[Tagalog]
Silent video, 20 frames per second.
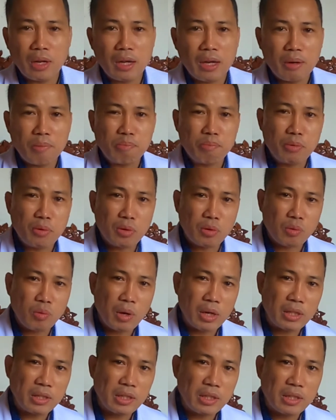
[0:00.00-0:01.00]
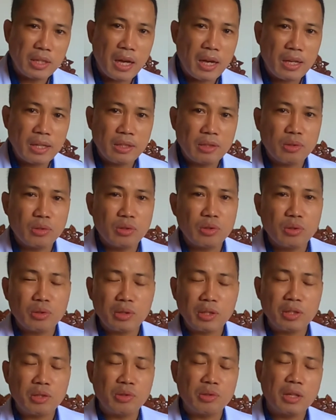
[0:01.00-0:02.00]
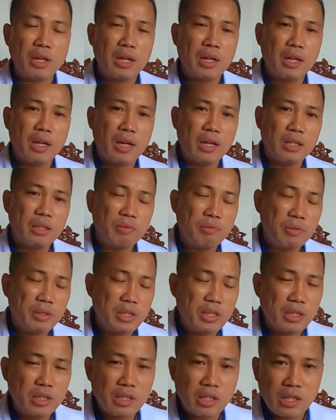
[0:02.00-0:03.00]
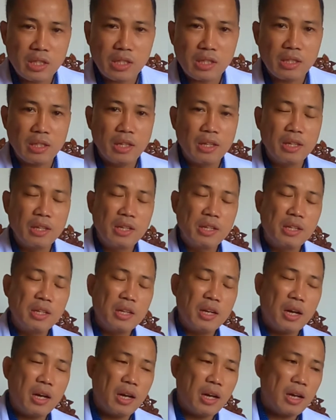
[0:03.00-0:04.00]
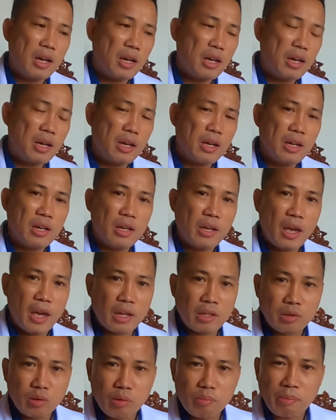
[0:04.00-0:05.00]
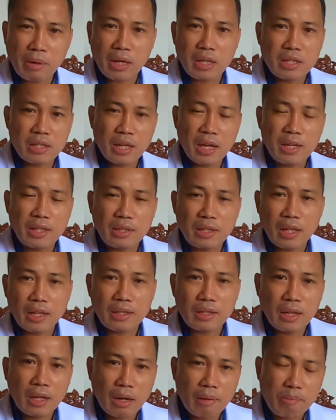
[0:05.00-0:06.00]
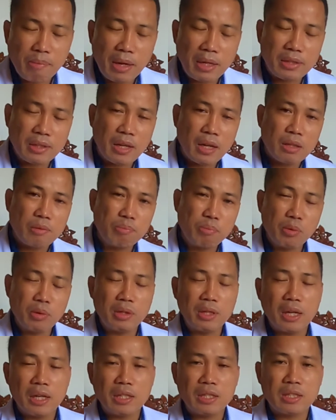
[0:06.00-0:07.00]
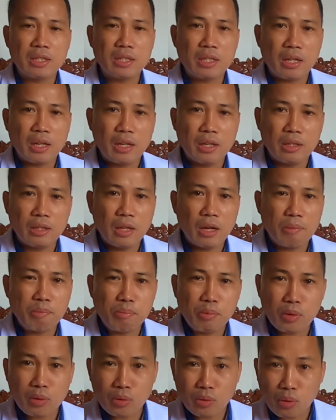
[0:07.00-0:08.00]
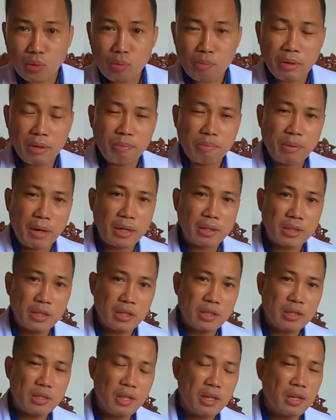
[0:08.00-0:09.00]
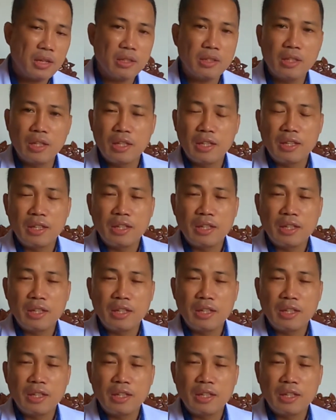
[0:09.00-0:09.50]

uh, poor quality diet or nutritional uh, deficiency, uh, ectoparasite like garapata at pulgas, and uh, poor grooming practice, then